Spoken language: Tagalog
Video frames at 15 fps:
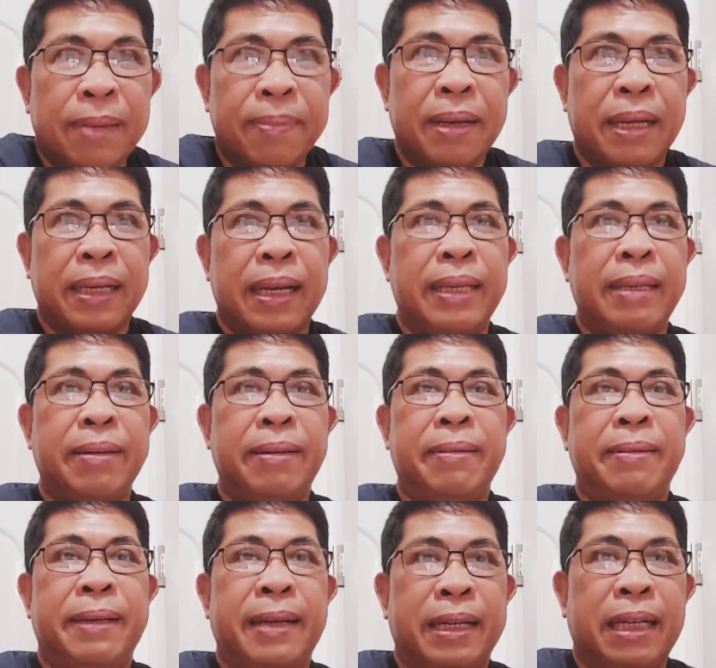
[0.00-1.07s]
Sa bagay,
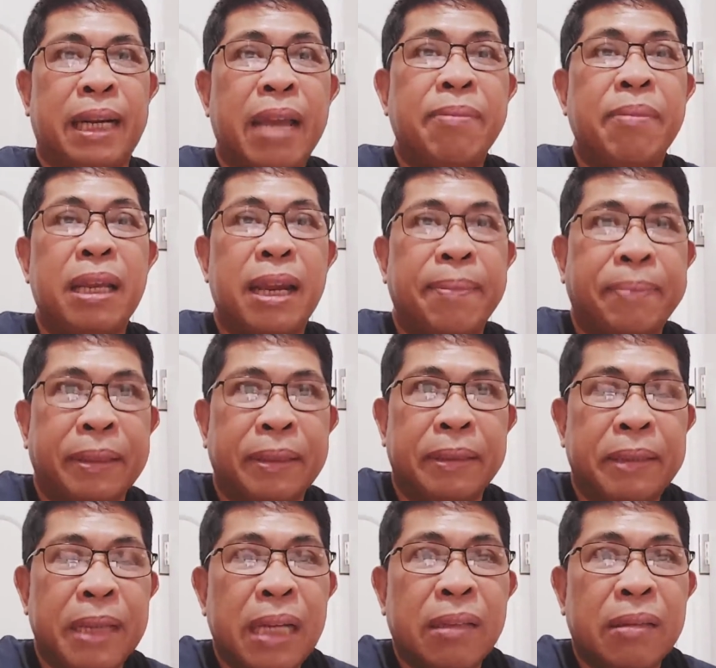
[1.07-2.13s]
yung uh, claim nila
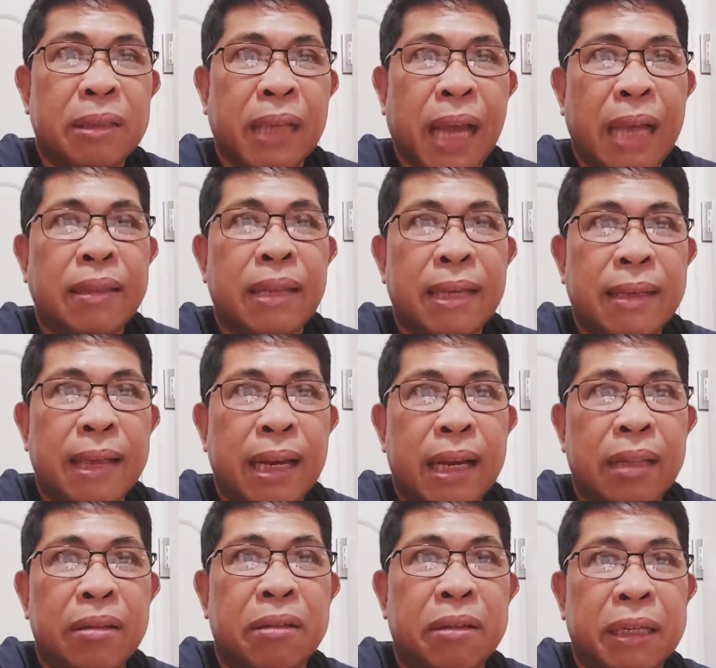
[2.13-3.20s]
po dito sa ating
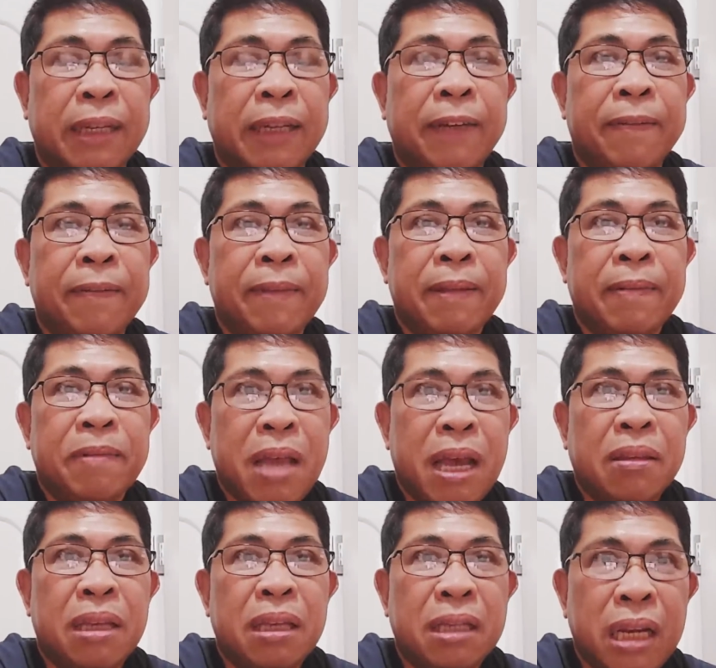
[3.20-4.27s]
territory,
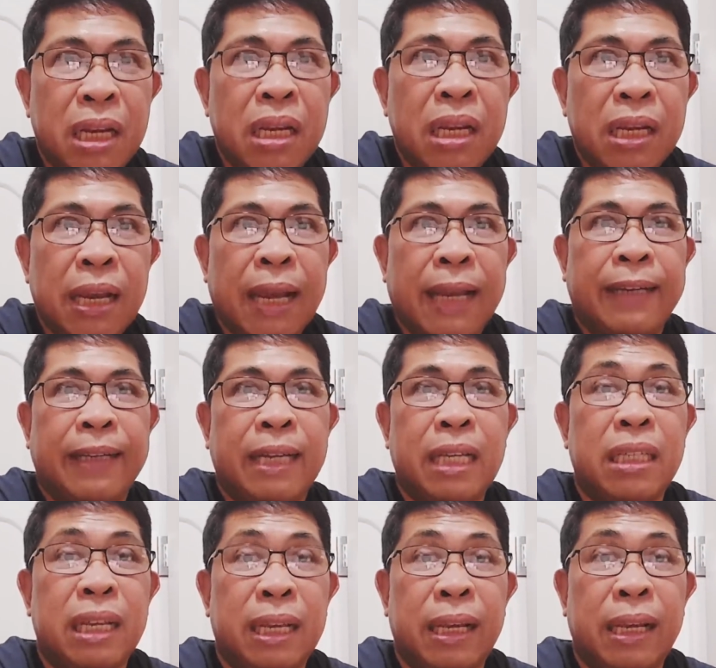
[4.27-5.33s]
that is illegal
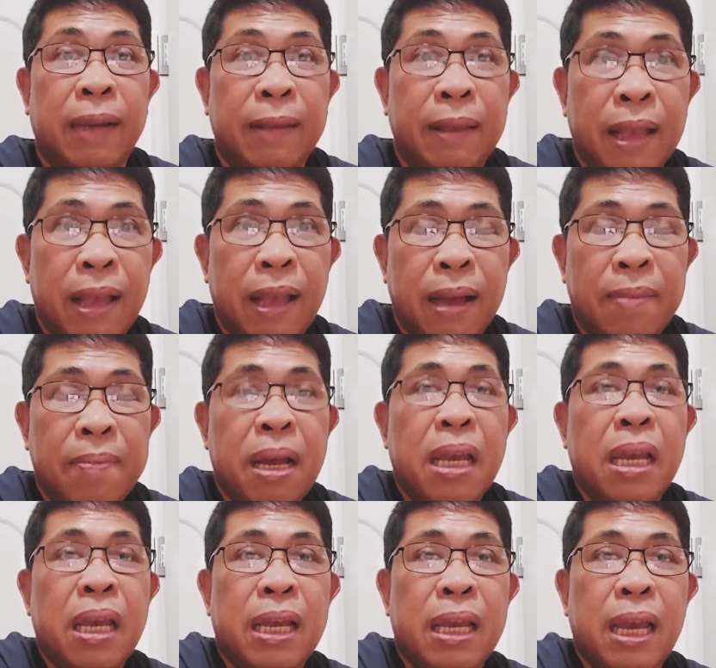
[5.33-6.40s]
kasi
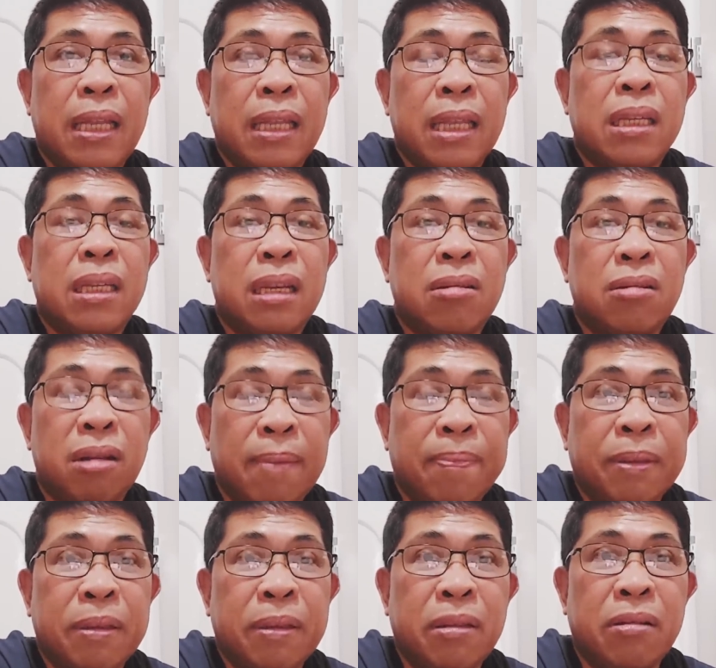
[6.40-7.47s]
may uh, decision na
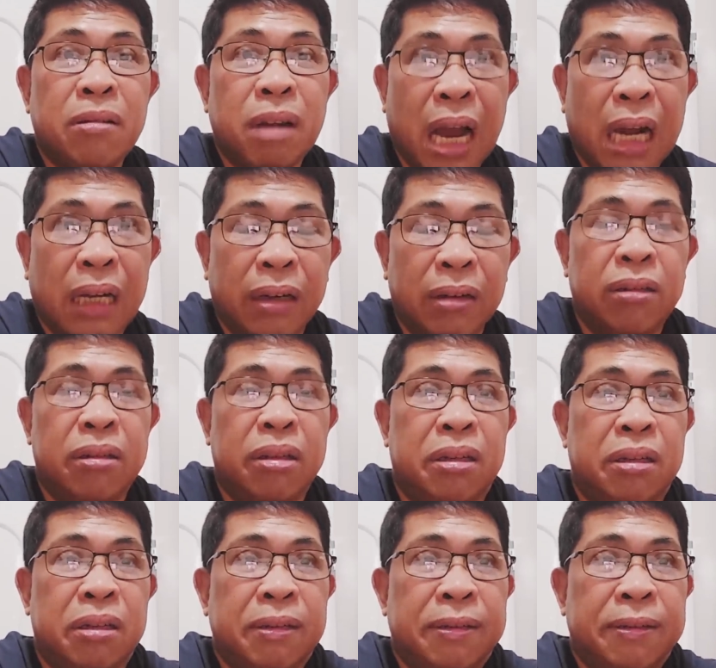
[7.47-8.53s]
po yun ang
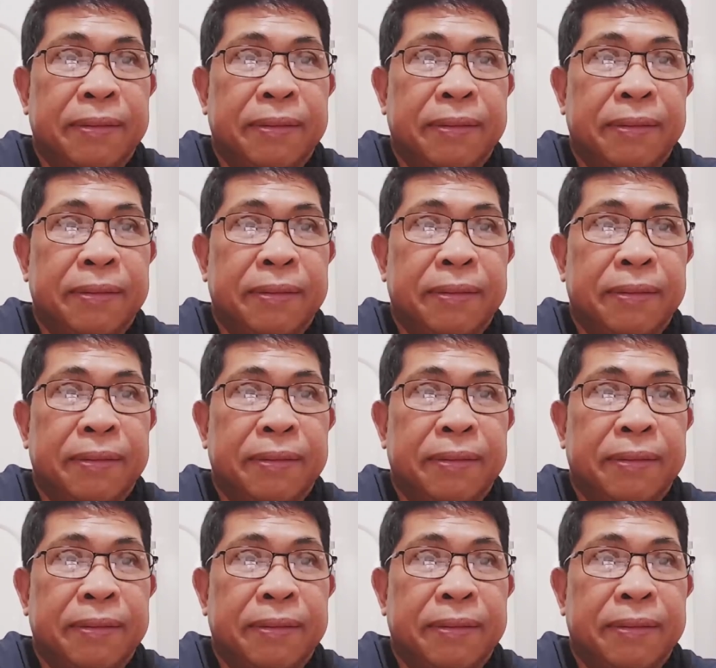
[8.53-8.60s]
clause.